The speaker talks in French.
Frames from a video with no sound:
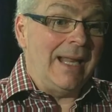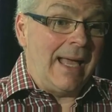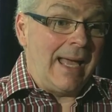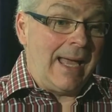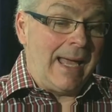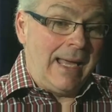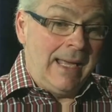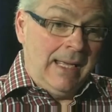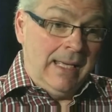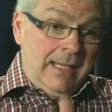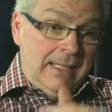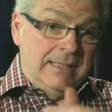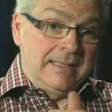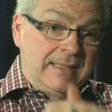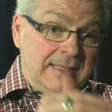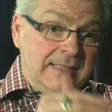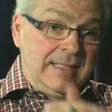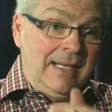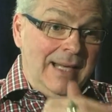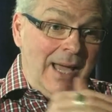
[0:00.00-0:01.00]
la,
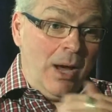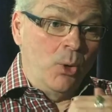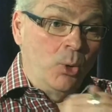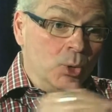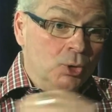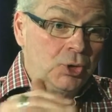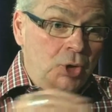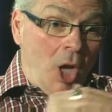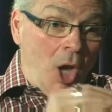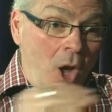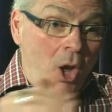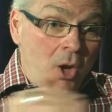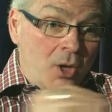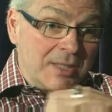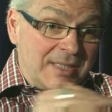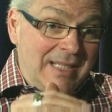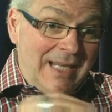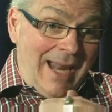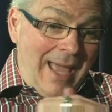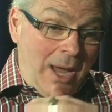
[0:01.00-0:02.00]
c'est la
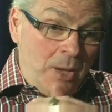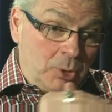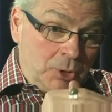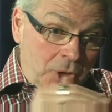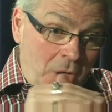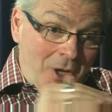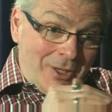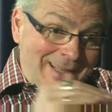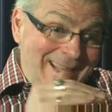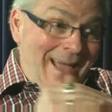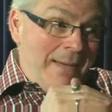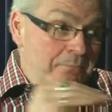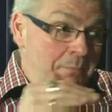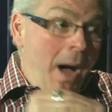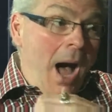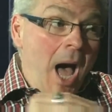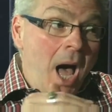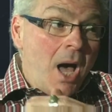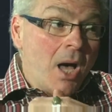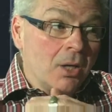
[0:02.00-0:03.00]
hauteur, c'est la hauteur de la
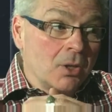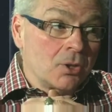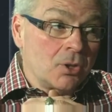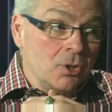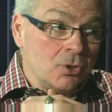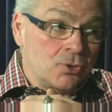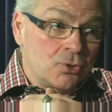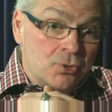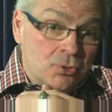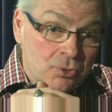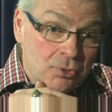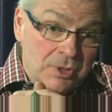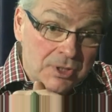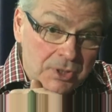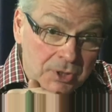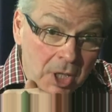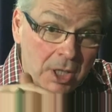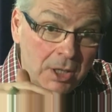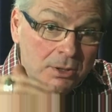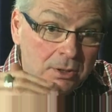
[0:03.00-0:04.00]
barre que tu
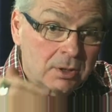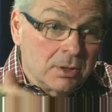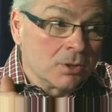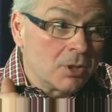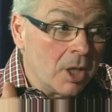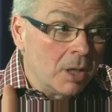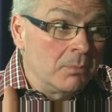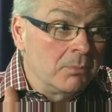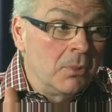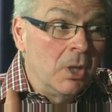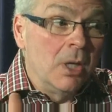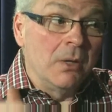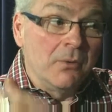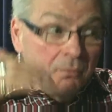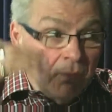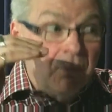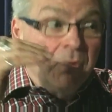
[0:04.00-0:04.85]
donnes comme